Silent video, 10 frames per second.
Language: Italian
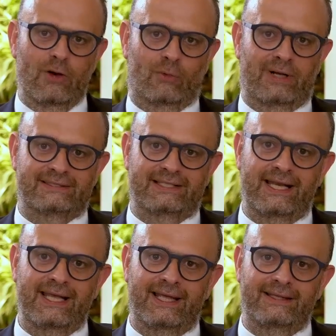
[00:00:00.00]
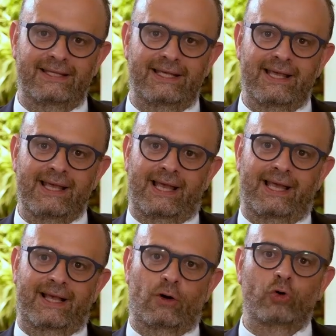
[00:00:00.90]
una serie di
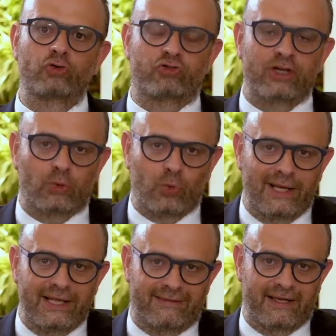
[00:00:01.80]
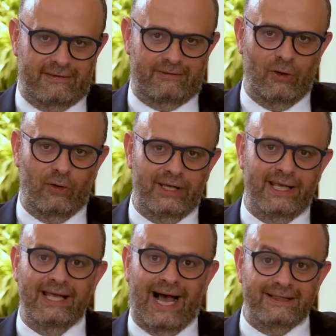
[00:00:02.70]
eh,
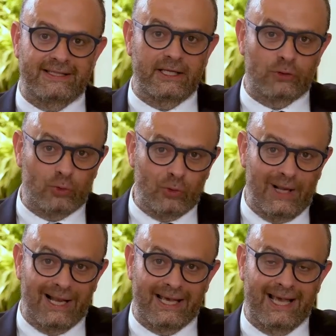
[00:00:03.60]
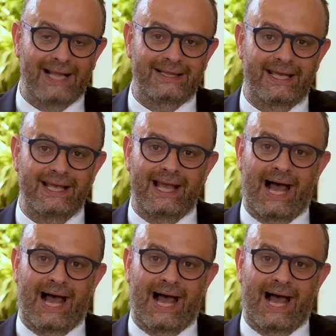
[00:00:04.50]
concettualizzazioni addirittura legate